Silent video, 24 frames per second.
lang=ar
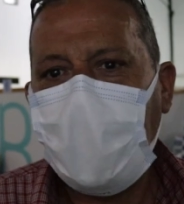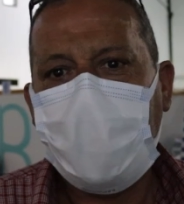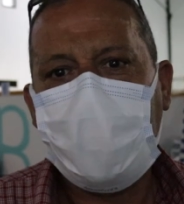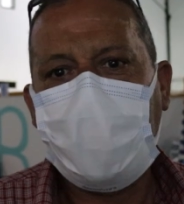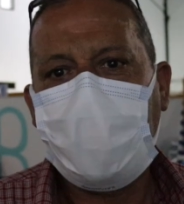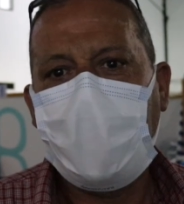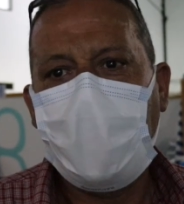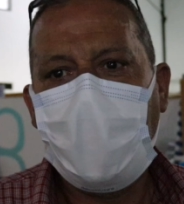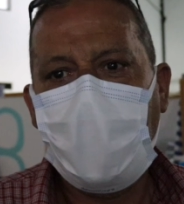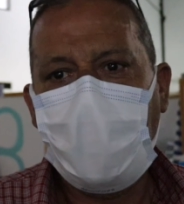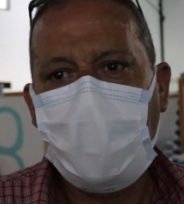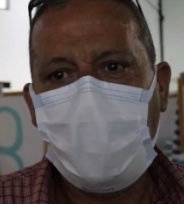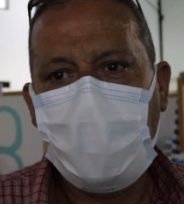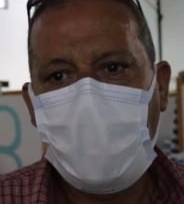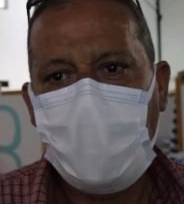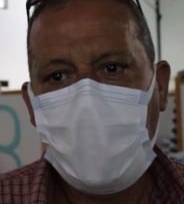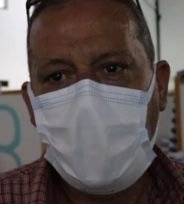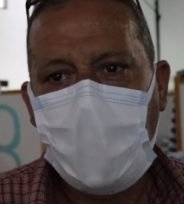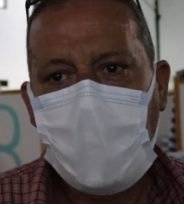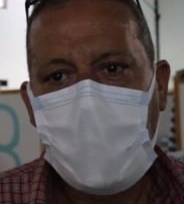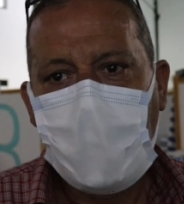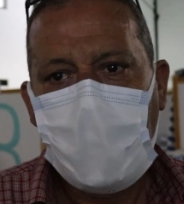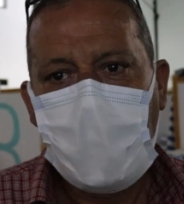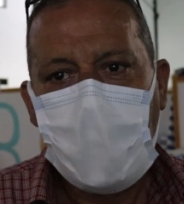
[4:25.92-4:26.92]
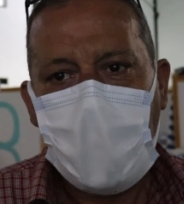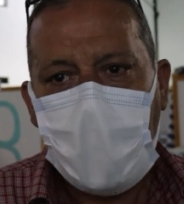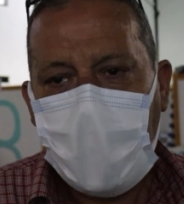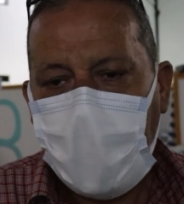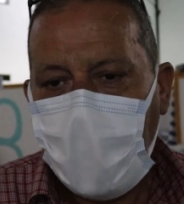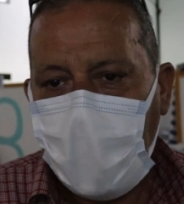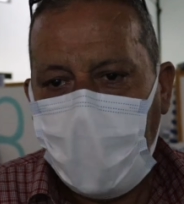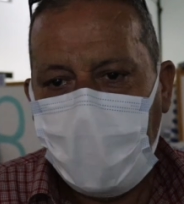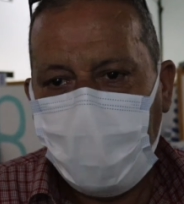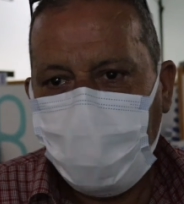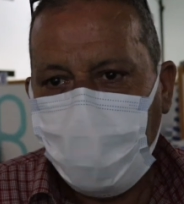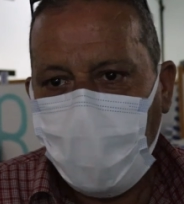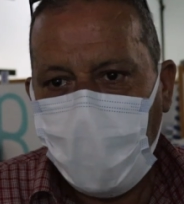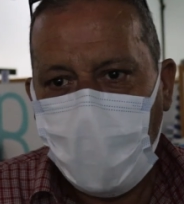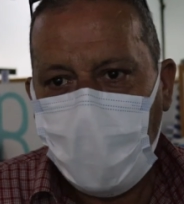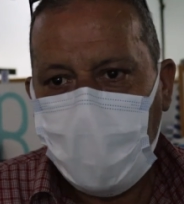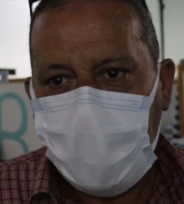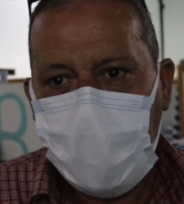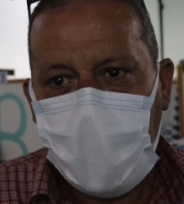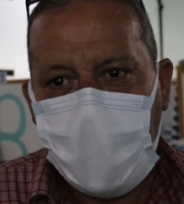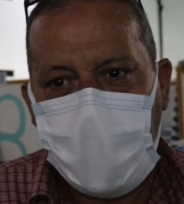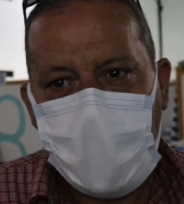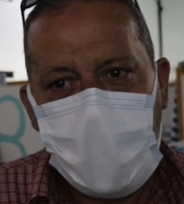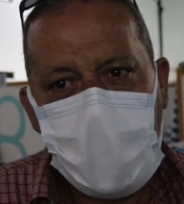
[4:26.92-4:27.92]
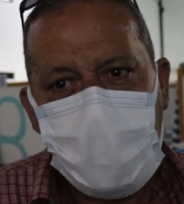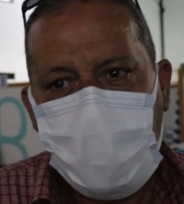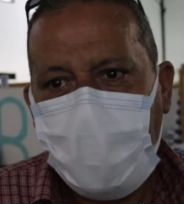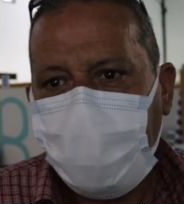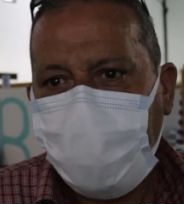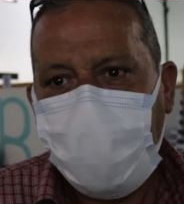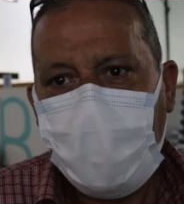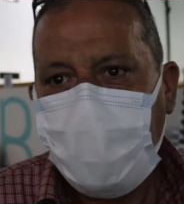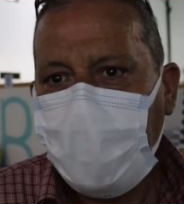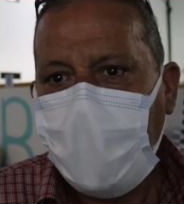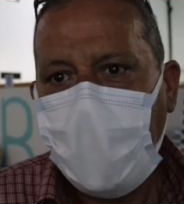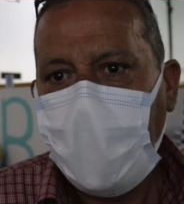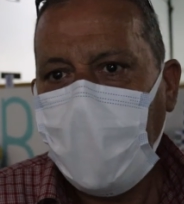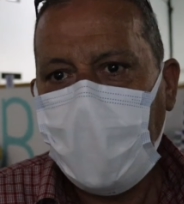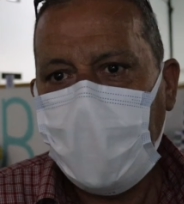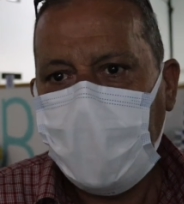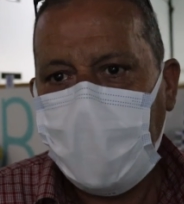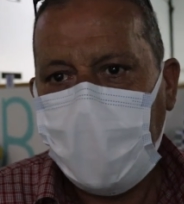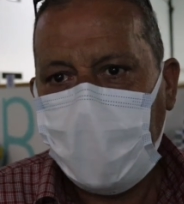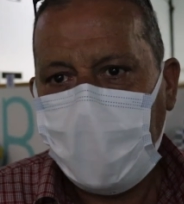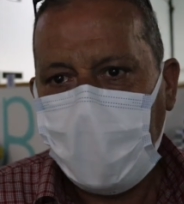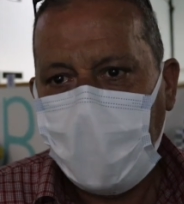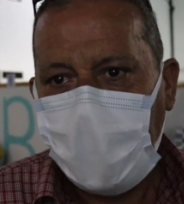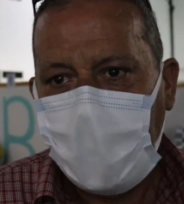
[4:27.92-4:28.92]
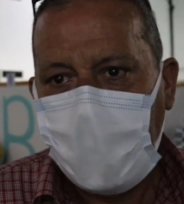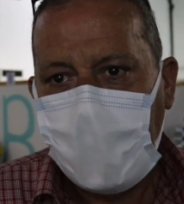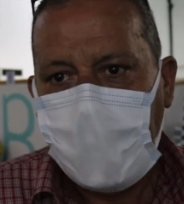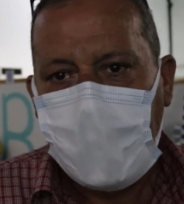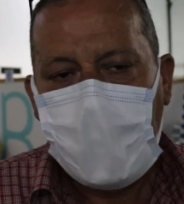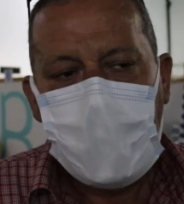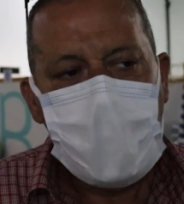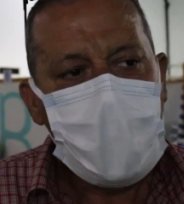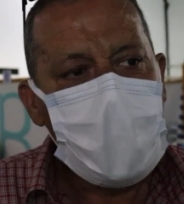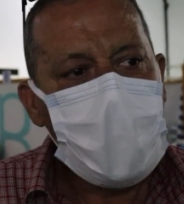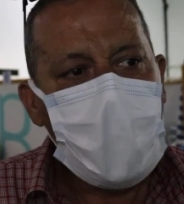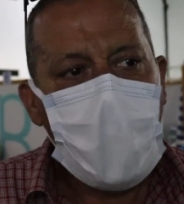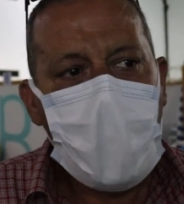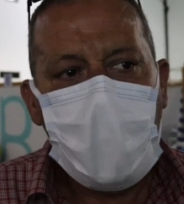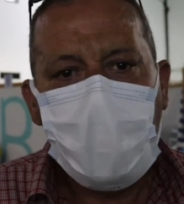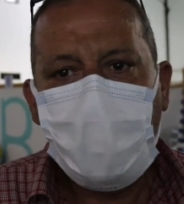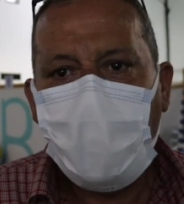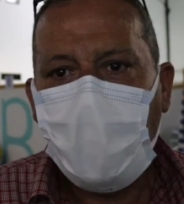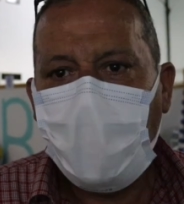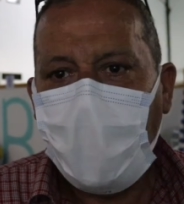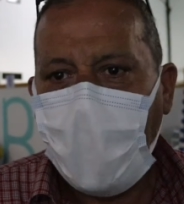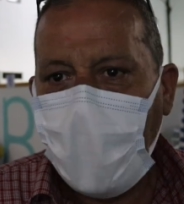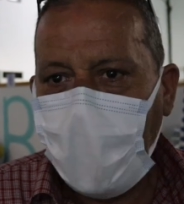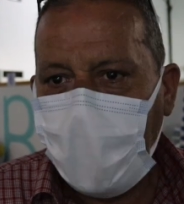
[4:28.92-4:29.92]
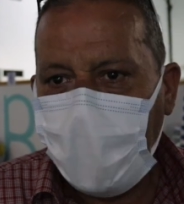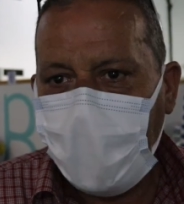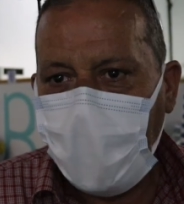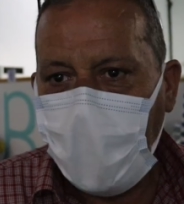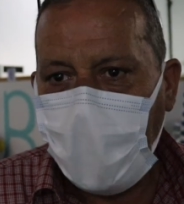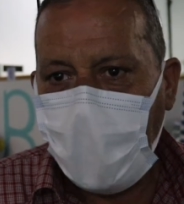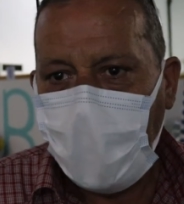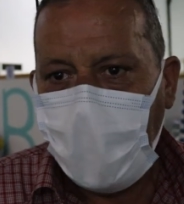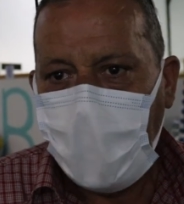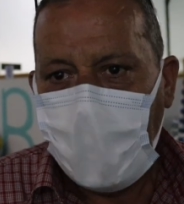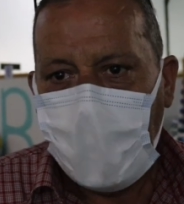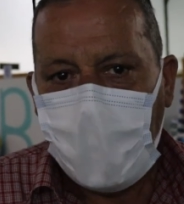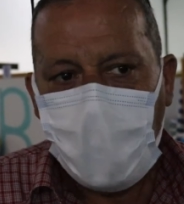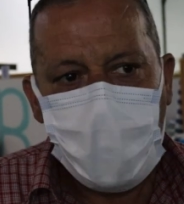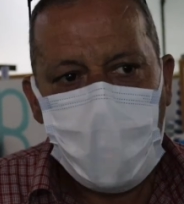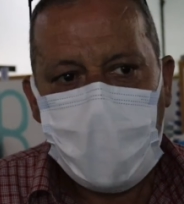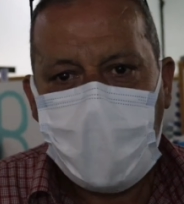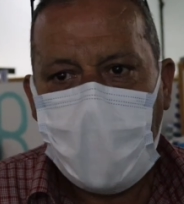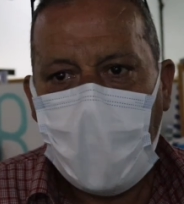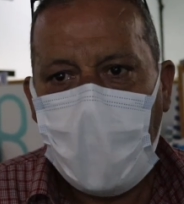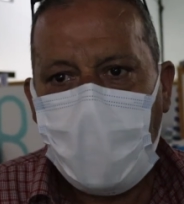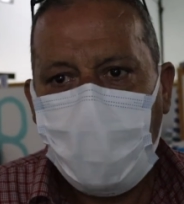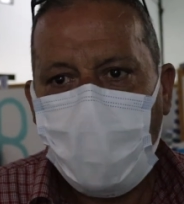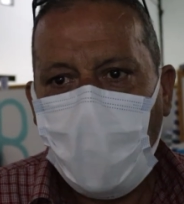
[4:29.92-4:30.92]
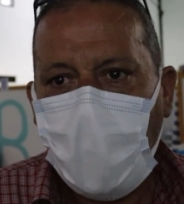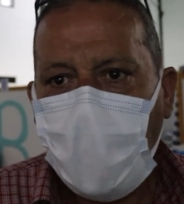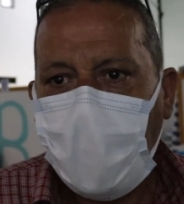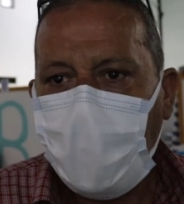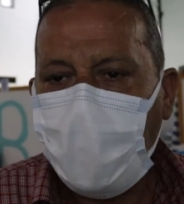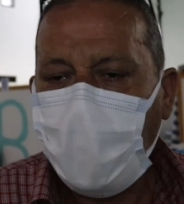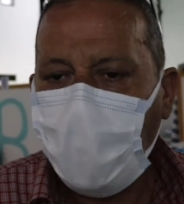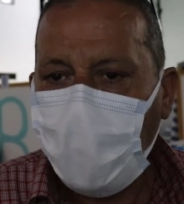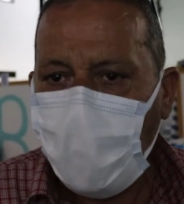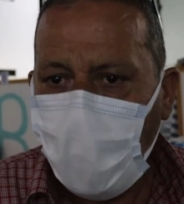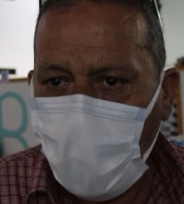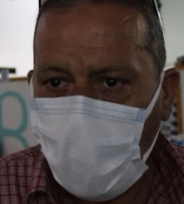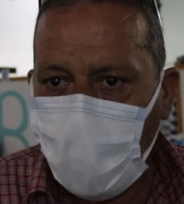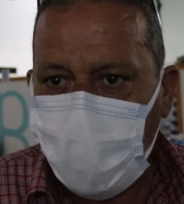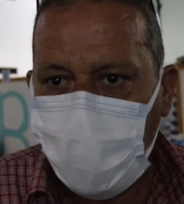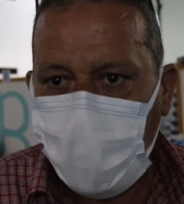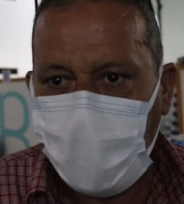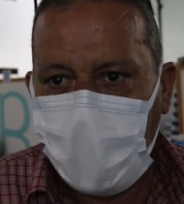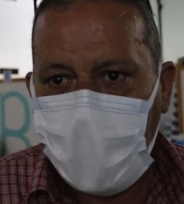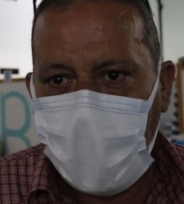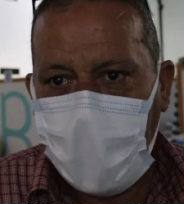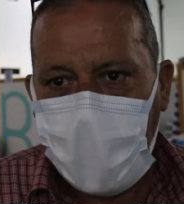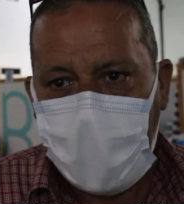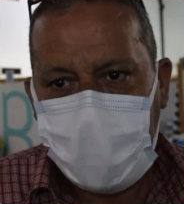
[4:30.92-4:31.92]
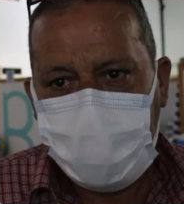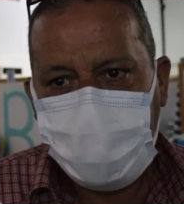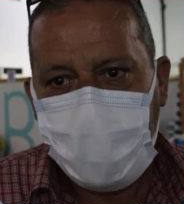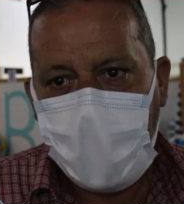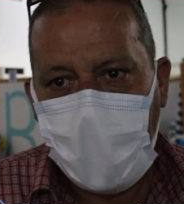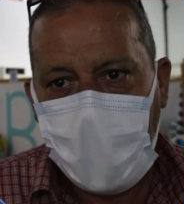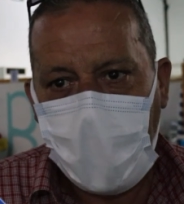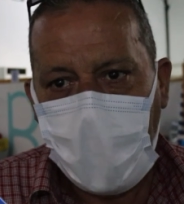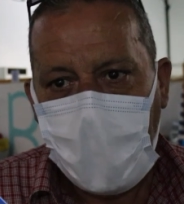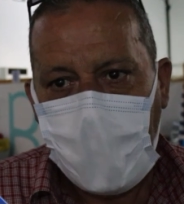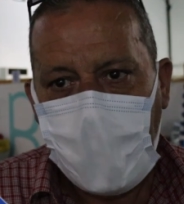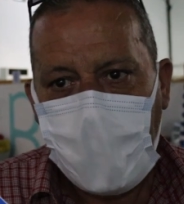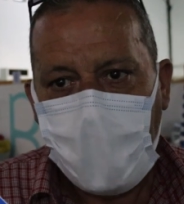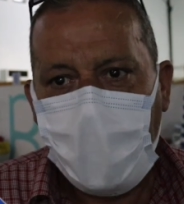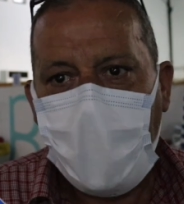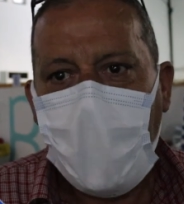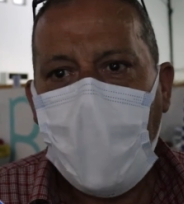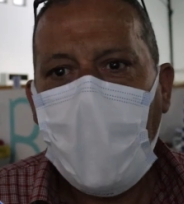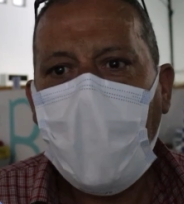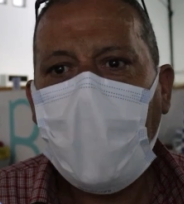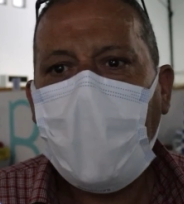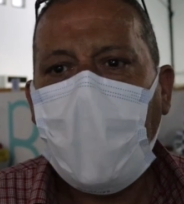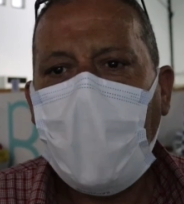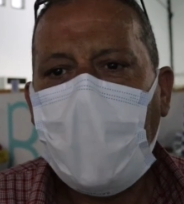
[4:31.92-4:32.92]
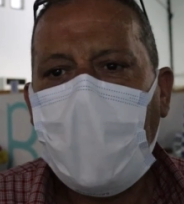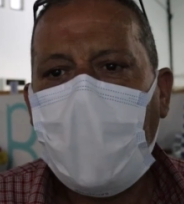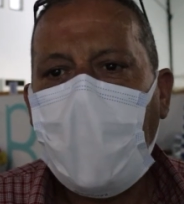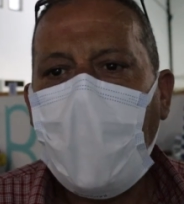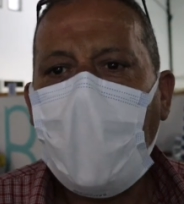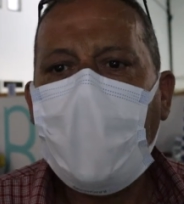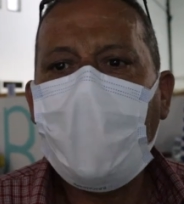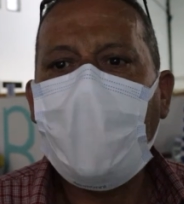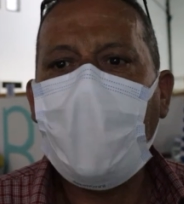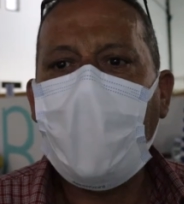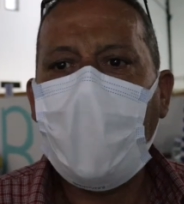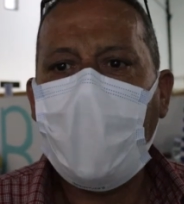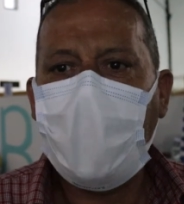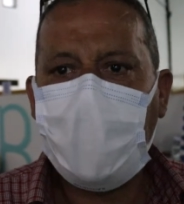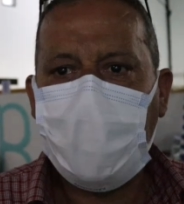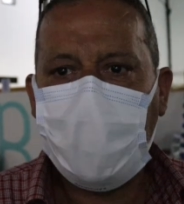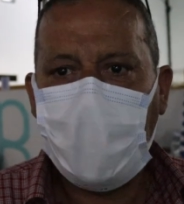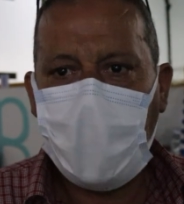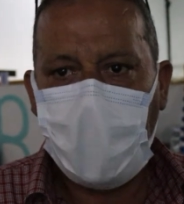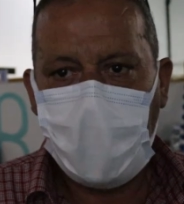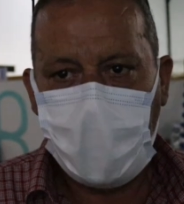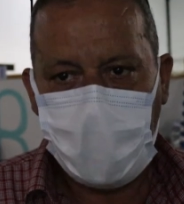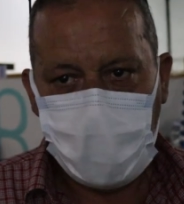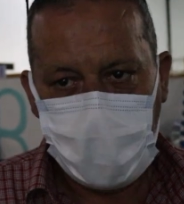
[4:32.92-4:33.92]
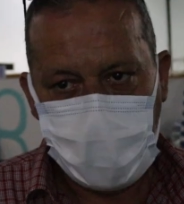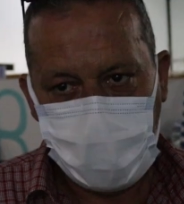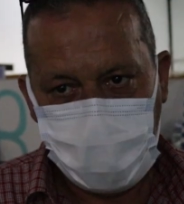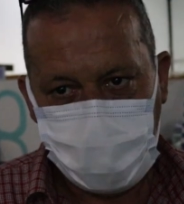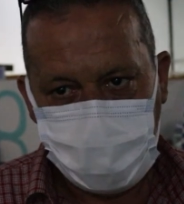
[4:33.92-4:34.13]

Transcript: برشا راه راهي الفيروس هذه ما فهمناهاش نعاونوا بعضنا ونتعاونوا خلينا نخرجوا من الازمه باقل اضرار ان شاء الله